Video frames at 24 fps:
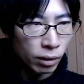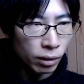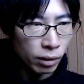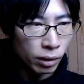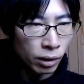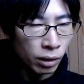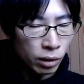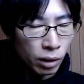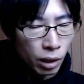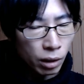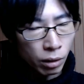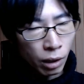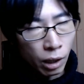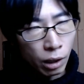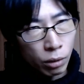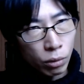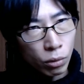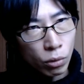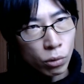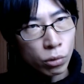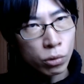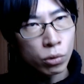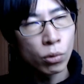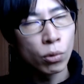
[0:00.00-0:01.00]
一体何
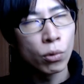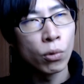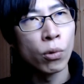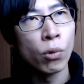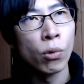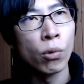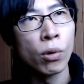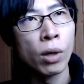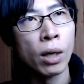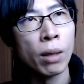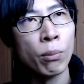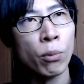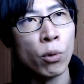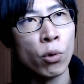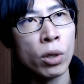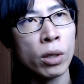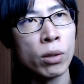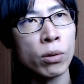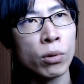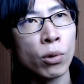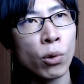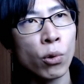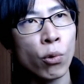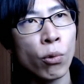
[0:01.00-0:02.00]
の情報が漏れ
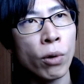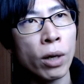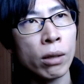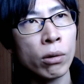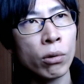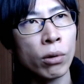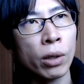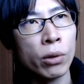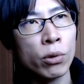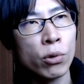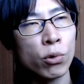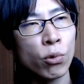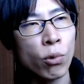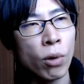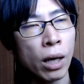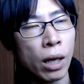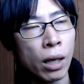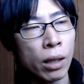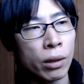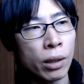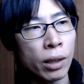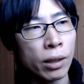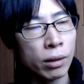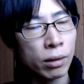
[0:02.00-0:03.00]
ると怖いのかよくわか
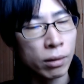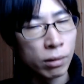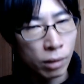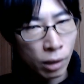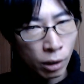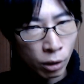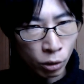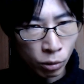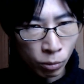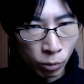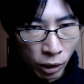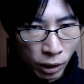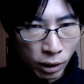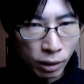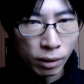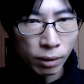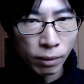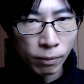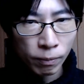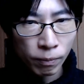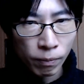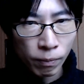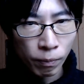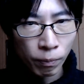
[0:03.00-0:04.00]
んないんですけれどもね。
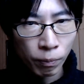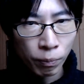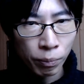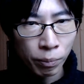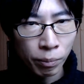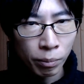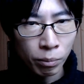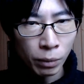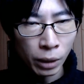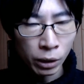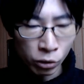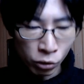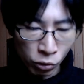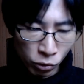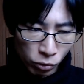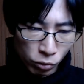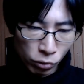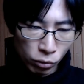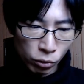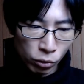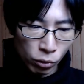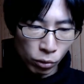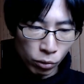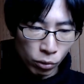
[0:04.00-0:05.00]
まあ、
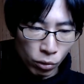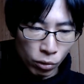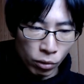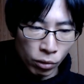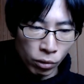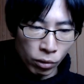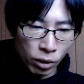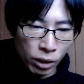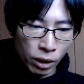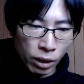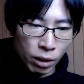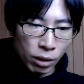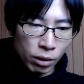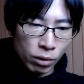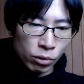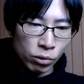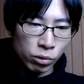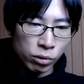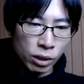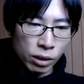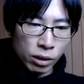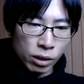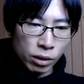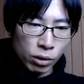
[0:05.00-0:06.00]
住所と
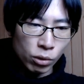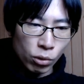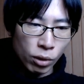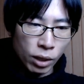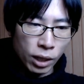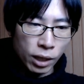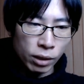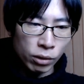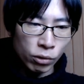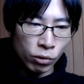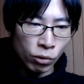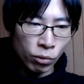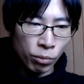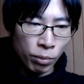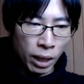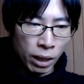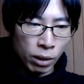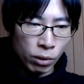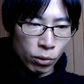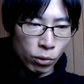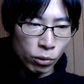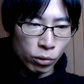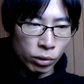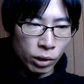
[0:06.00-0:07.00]
クレジットカードの
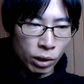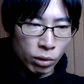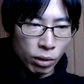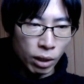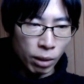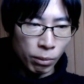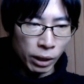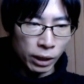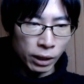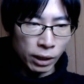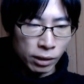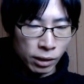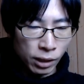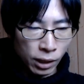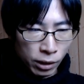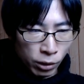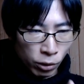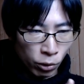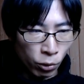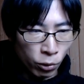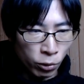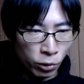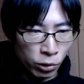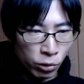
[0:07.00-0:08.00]
番号っていうのはまあ確かに
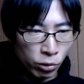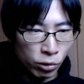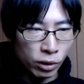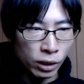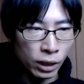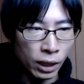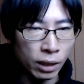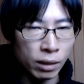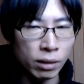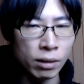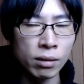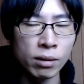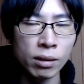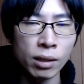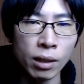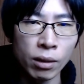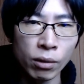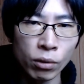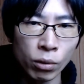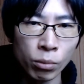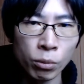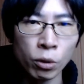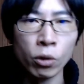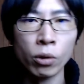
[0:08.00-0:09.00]
要注意なんですけれ
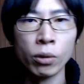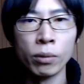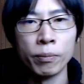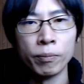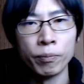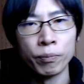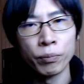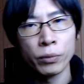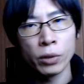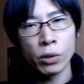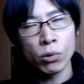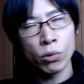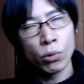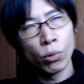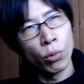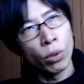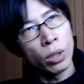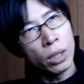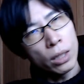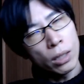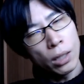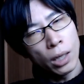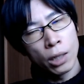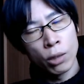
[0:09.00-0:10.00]
ども、それ
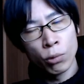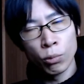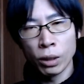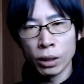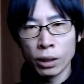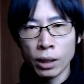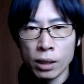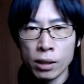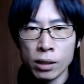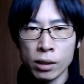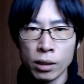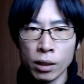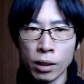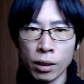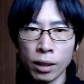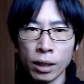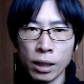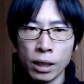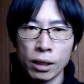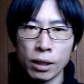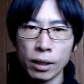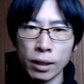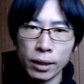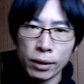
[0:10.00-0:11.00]
以外は大した
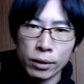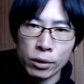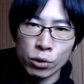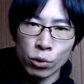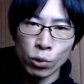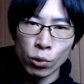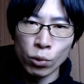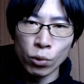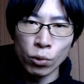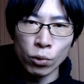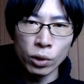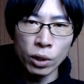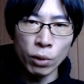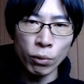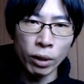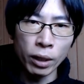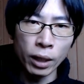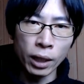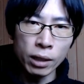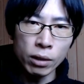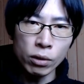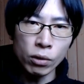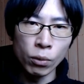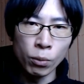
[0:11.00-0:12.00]
情報では
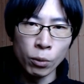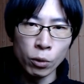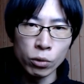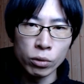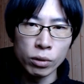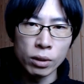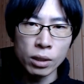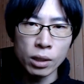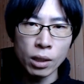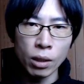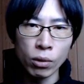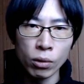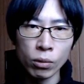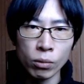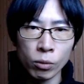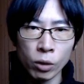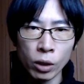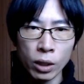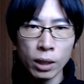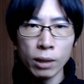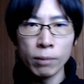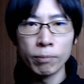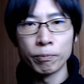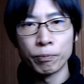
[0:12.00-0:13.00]
ないと思うんですけれども
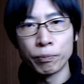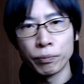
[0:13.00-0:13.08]
ね。